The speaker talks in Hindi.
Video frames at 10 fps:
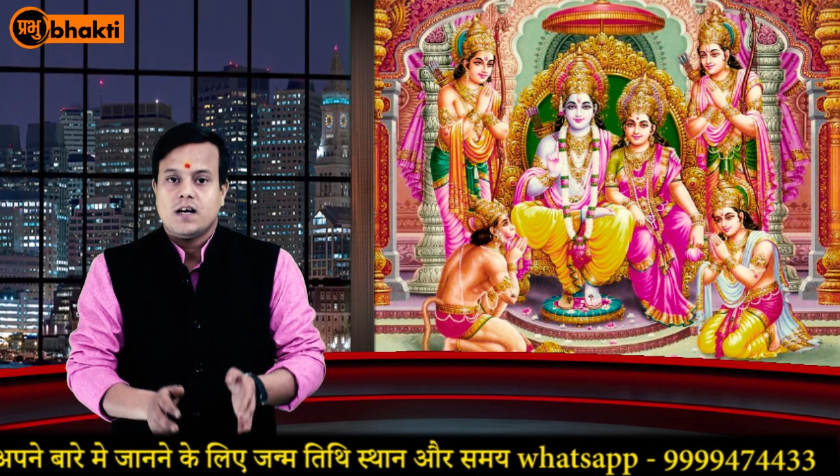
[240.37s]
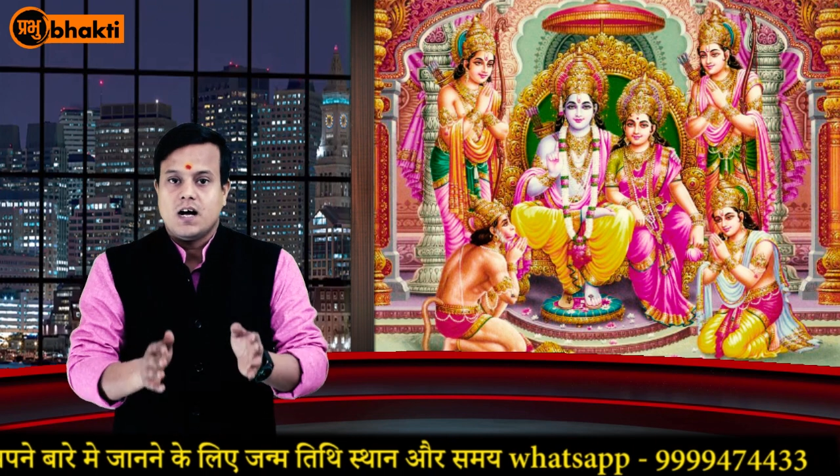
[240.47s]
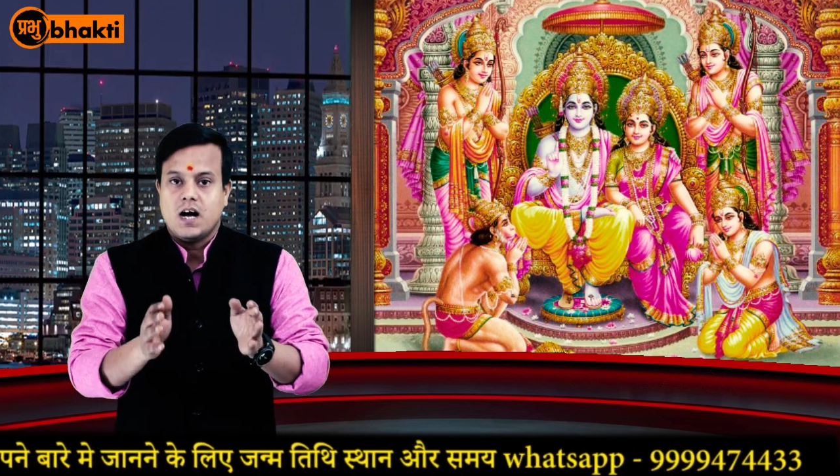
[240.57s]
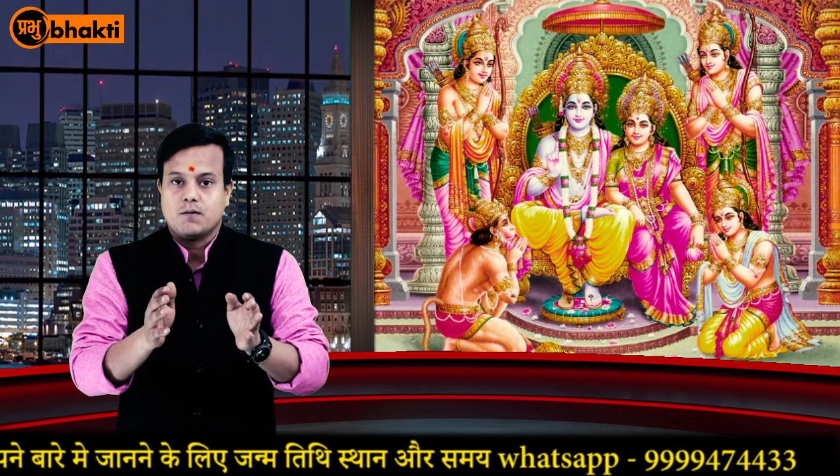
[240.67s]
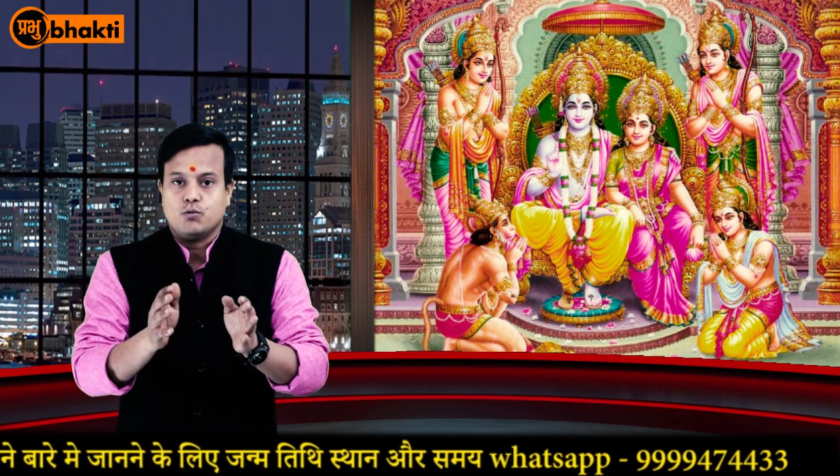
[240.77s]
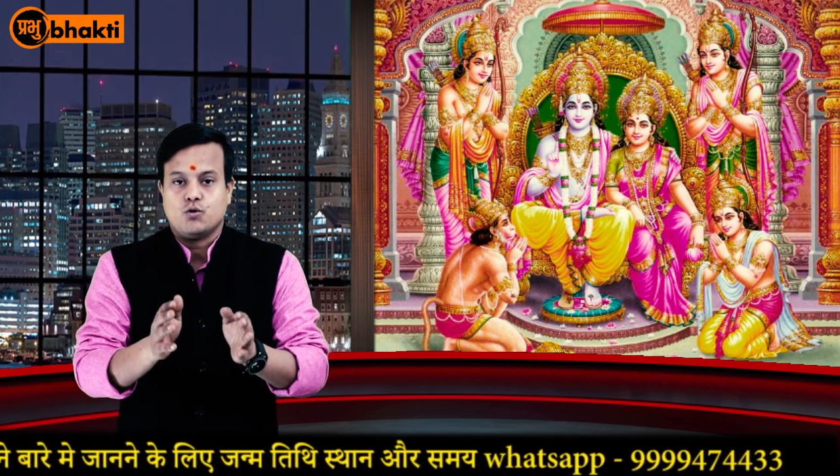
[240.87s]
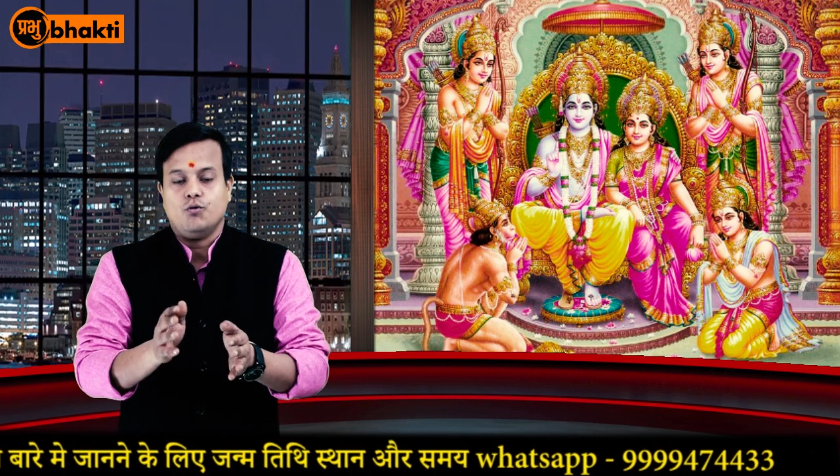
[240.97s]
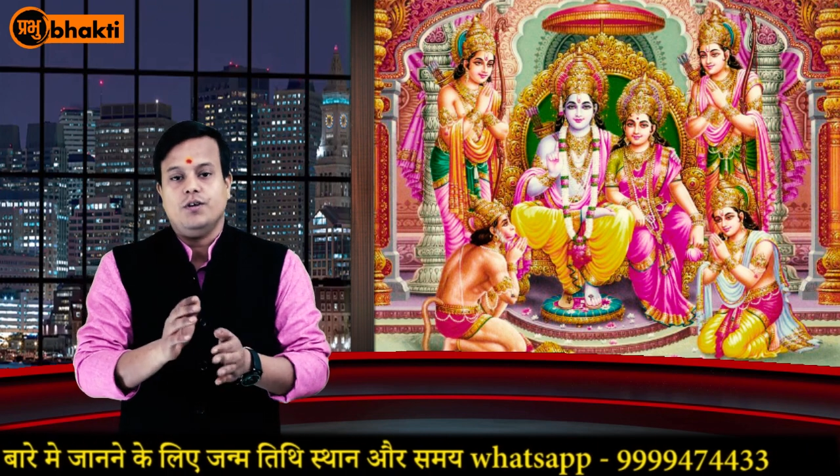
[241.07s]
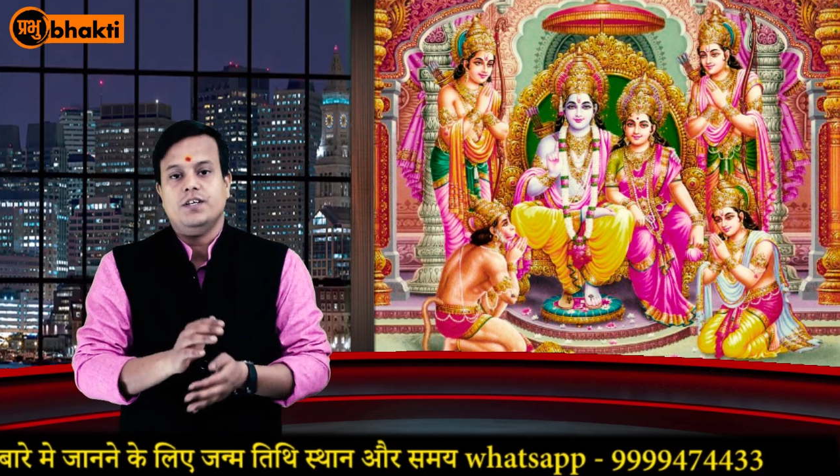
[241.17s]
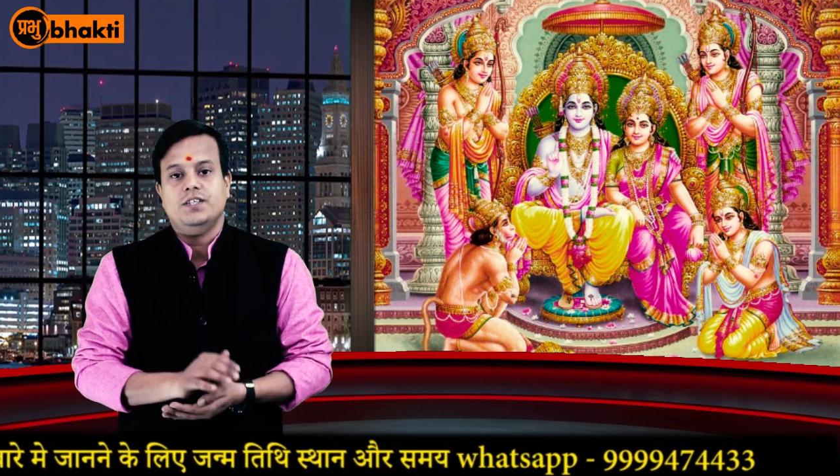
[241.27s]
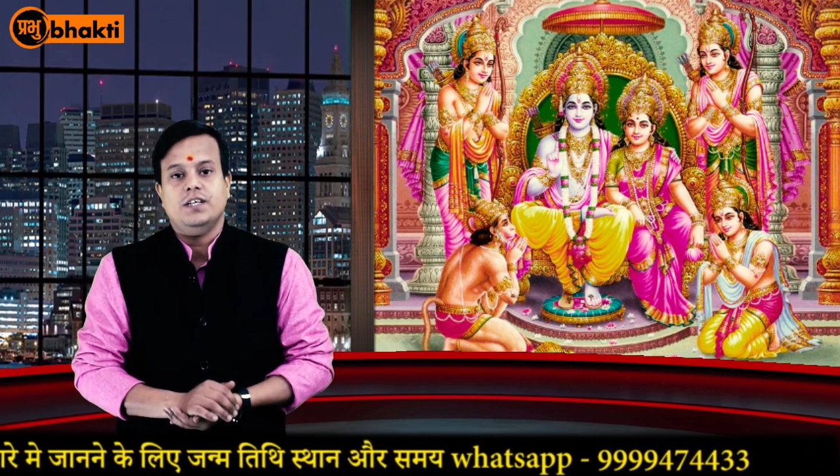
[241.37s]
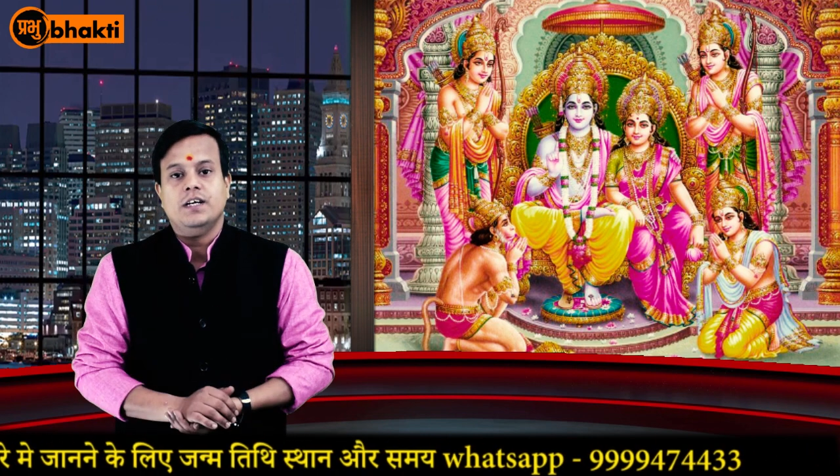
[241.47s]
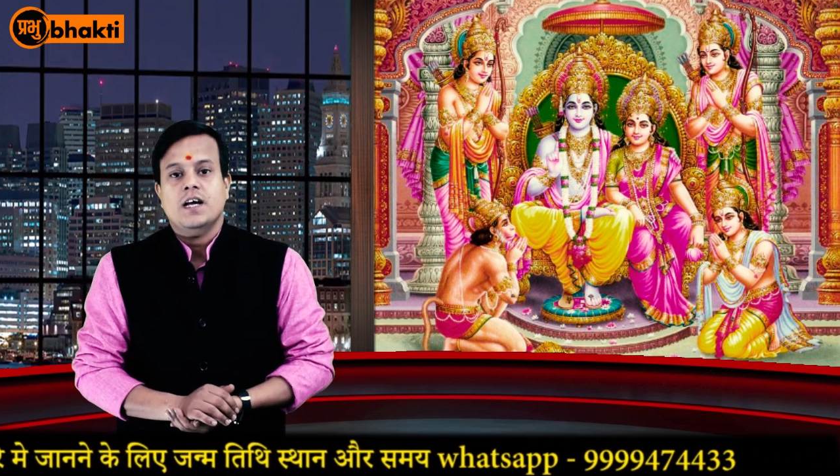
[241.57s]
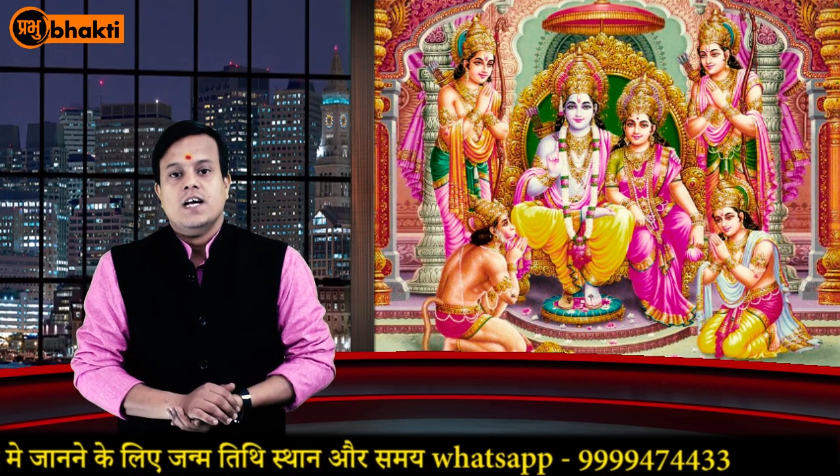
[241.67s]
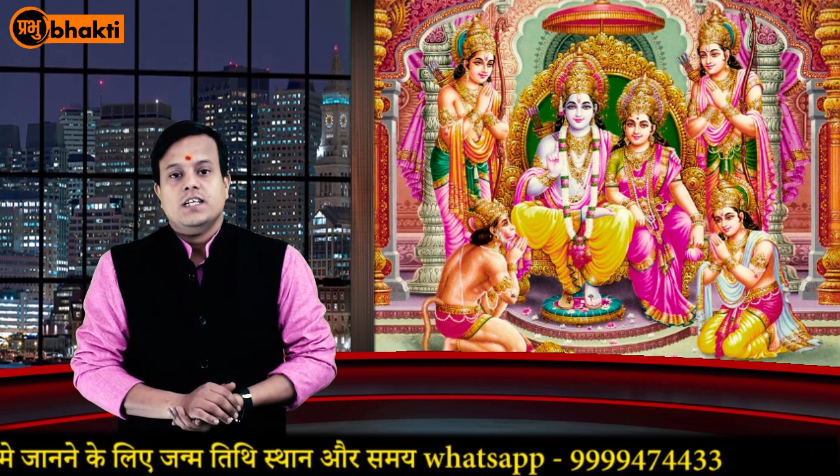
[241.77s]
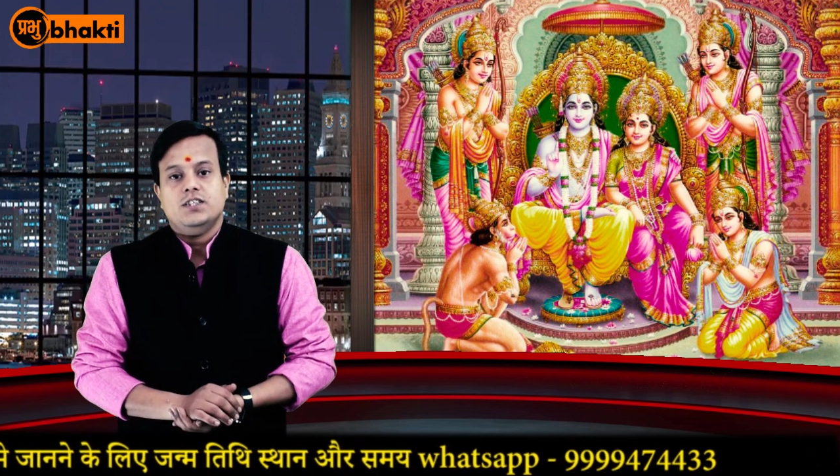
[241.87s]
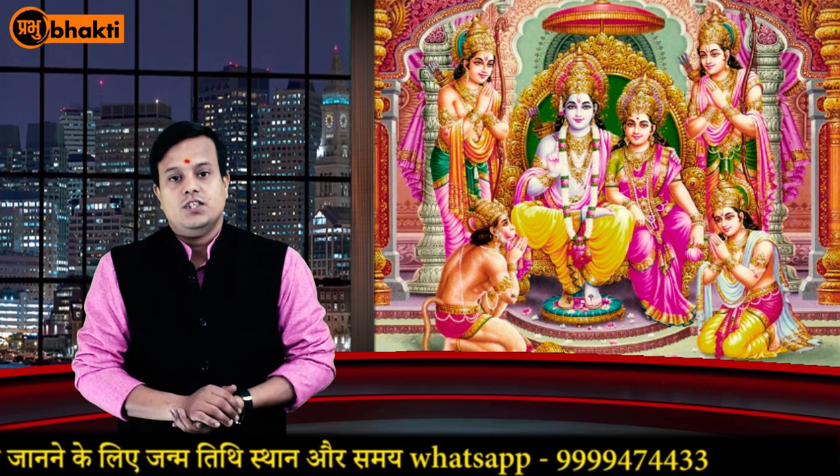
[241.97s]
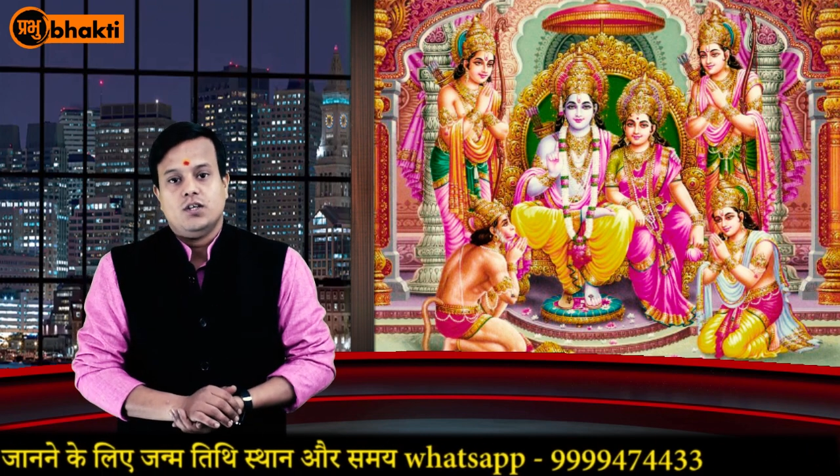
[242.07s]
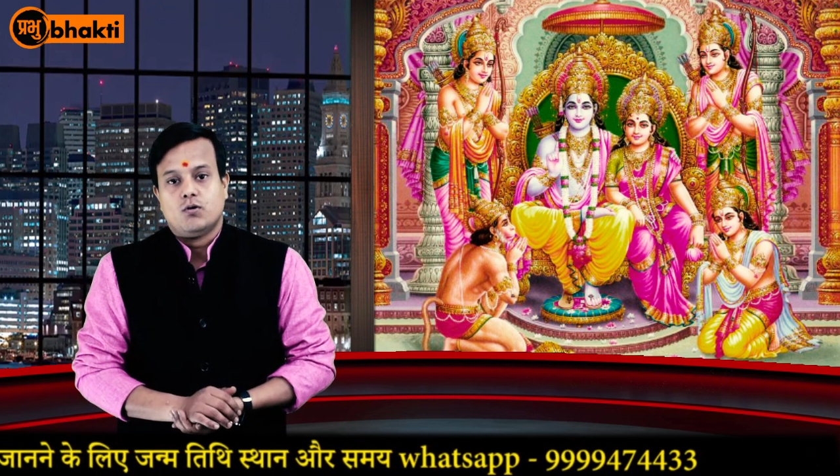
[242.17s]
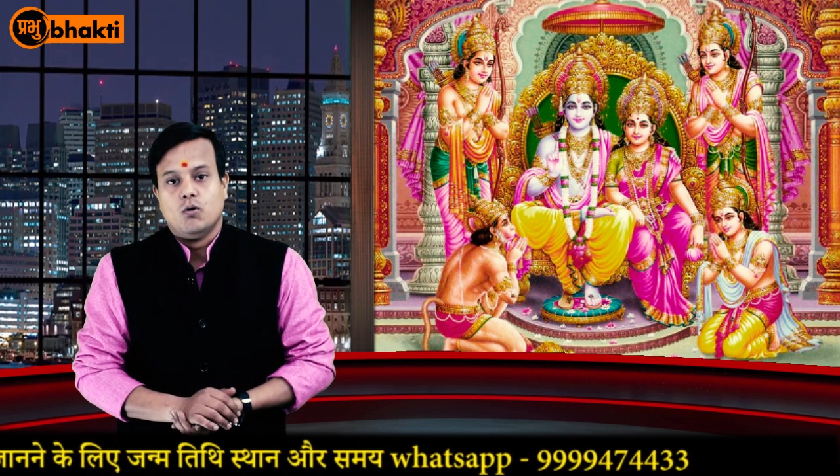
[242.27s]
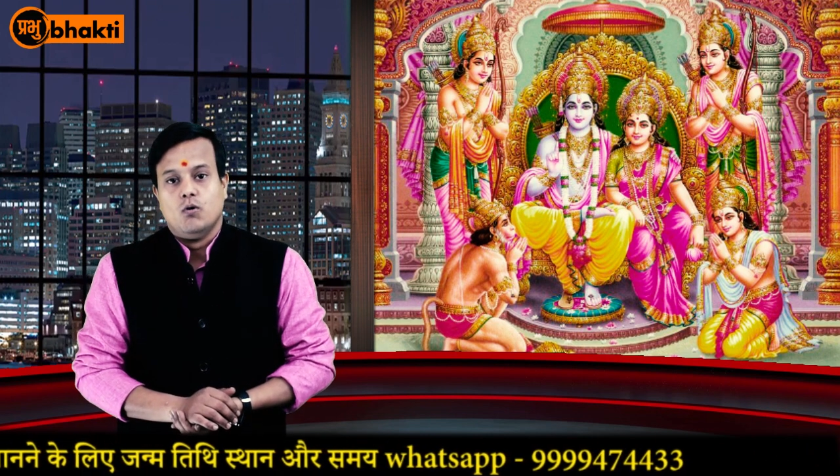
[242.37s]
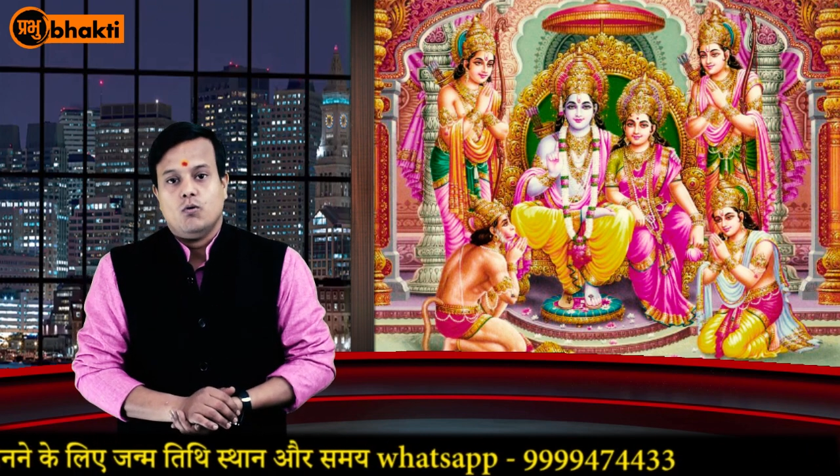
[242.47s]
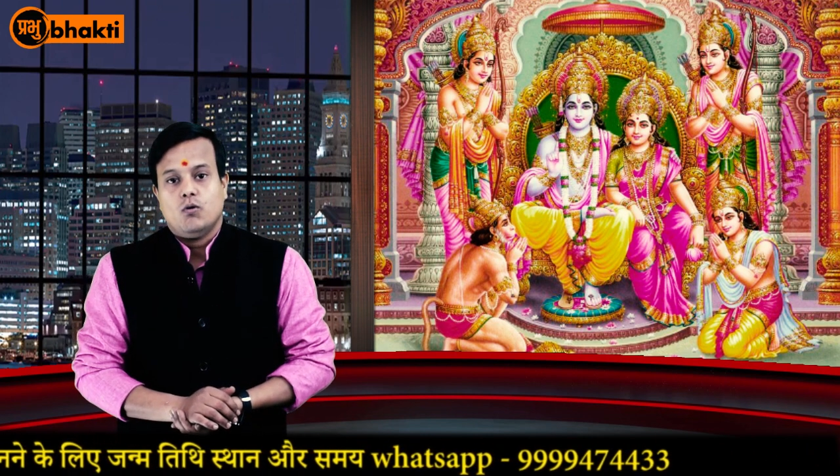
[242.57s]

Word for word: काकभुषुंडी जी जिनको